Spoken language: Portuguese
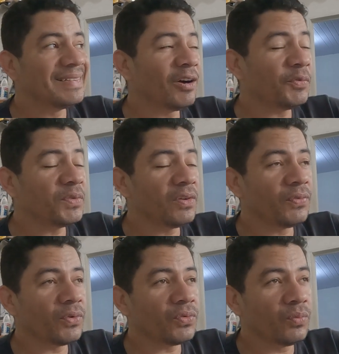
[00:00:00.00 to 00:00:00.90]
se a oficina
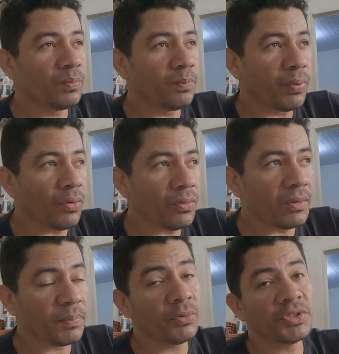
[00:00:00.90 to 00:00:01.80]
fosse um
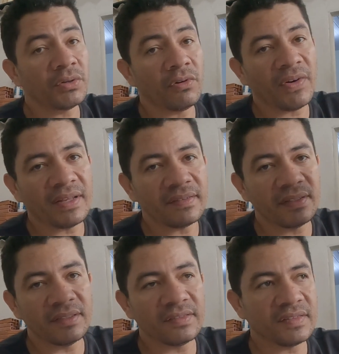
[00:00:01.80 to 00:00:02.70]
pouco produtiva, que eu falo
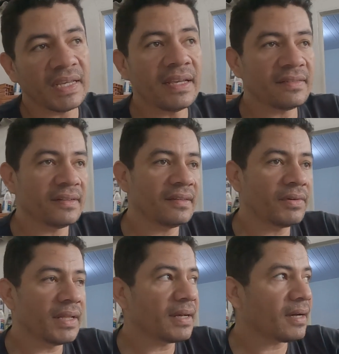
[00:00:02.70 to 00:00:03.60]
assim, de 100 a
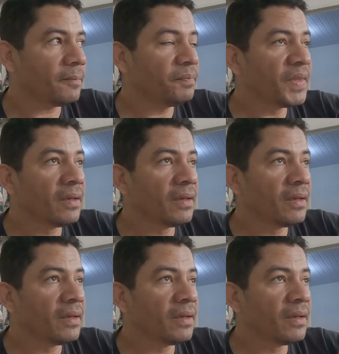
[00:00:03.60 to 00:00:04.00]
150k.